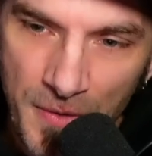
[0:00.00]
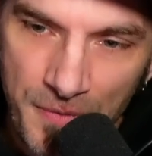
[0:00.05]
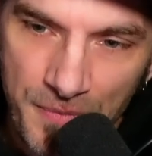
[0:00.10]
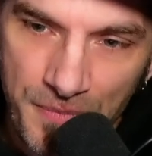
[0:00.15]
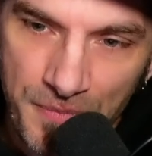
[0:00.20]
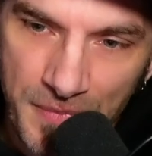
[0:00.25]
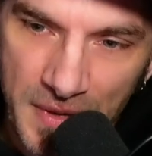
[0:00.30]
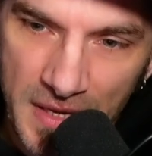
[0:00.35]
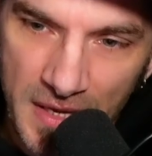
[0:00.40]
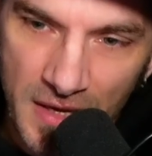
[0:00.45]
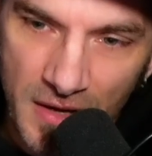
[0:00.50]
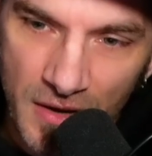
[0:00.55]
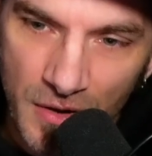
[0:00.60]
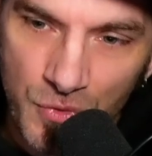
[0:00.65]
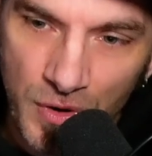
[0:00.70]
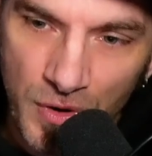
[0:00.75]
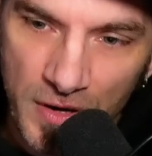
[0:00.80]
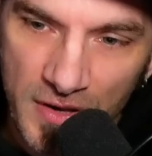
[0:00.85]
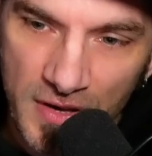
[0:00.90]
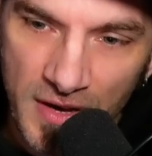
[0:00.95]
mais euh,
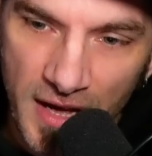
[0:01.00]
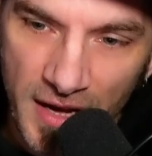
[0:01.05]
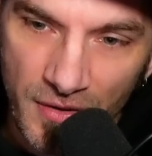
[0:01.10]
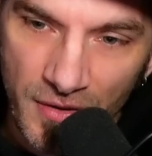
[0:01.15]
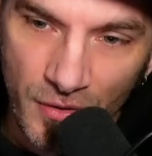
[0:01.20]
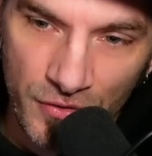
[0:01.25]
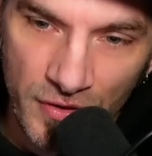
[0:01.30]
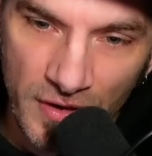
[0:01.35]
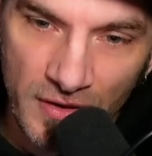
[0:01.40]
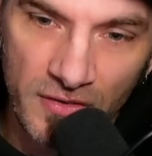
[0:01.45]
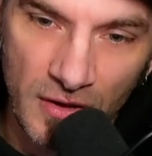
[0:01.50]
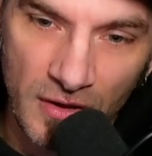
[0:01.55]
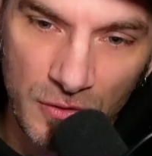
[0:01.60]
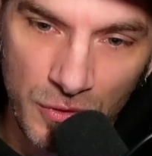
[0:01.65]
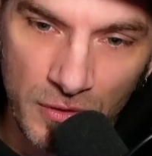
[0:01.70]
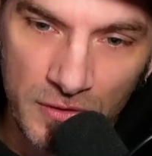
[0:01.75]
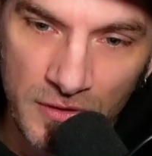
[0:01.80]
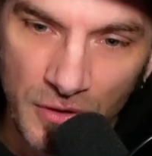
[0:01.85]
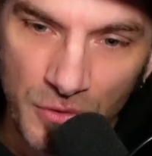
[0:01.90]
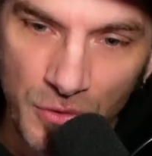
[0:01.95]
quoi qu'il arrive, on dirait des
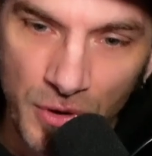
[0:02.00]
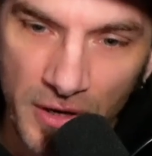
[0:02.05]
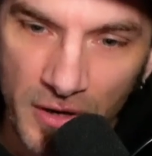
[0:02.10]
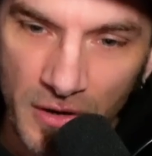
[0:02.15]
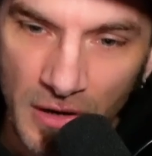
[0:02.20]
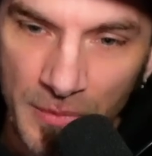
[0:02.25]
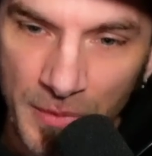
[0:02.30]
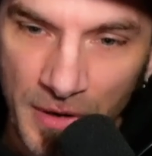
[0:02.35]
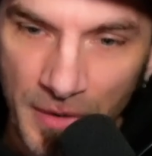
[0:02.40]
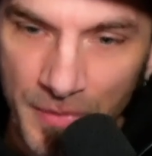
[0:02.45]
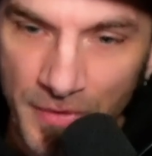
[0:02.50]
artworks TUR quand même, hein.